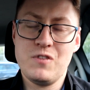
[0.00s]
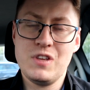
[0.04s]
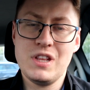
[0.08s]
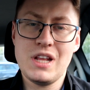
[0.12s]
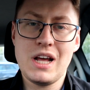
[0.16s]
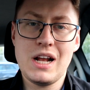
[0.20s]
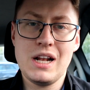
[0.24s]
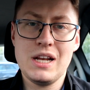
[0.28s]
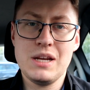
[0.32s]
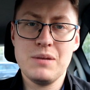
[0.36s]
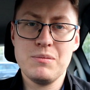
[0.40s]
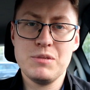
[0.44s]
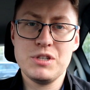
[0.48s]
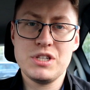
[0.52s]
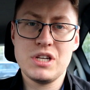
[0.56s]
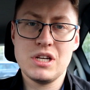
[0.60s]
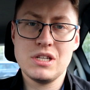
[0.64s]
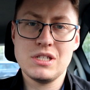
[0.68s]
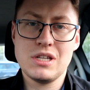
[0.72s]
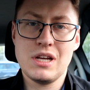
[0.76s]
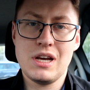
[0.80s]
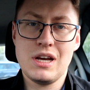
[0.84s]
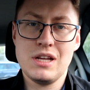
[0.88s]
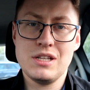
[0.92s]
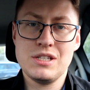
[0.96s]
Finalnie myślę,
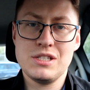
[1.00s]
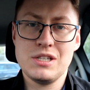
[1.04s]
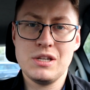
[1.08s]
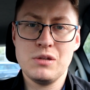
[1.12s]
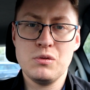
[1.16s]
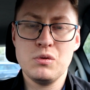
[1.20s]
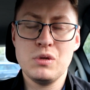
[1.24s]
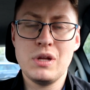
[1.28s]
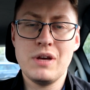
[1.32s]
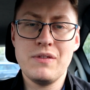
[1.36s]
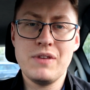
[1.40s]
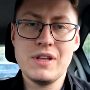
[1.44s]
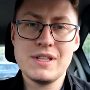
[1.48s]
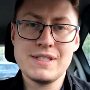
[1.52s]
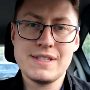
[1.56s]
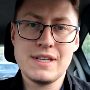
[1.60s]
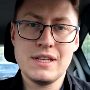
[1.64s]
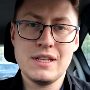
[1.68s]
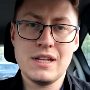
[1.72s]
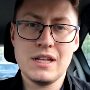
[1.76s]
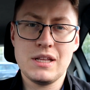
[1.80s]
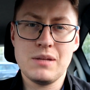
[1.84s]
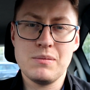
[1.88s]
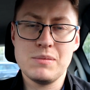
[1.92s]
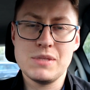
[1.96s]
że Andrzej Duda
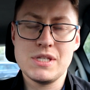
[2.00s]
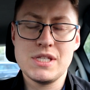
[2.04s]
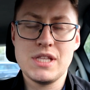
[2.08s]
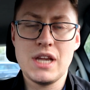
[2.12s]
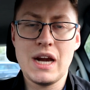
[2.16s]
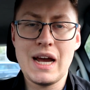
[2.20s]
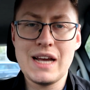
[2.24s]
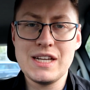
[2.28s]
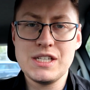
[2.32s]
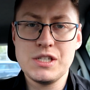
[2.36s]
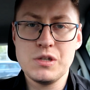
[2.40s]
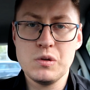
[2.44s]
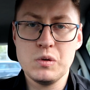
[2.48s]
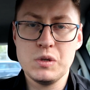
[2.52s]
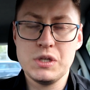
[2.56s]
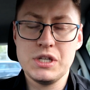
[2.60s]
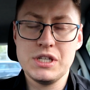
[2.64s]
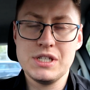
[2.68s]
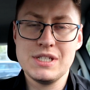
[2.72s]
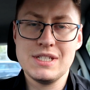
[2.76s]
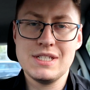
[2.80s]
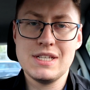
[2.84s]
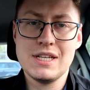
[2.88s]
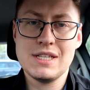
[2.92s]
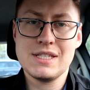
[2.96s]
więcej na tym stracił
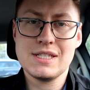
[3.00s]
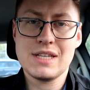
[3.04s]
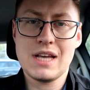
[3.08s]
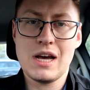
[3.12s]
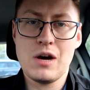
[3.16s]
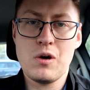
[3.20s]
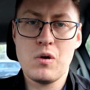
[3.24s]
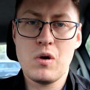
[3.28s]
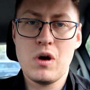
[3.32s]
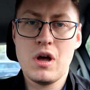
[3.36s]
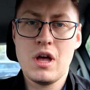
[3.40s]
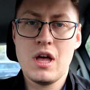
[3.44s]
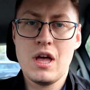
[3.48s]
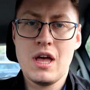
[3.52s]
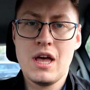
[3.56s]
niż zyskał,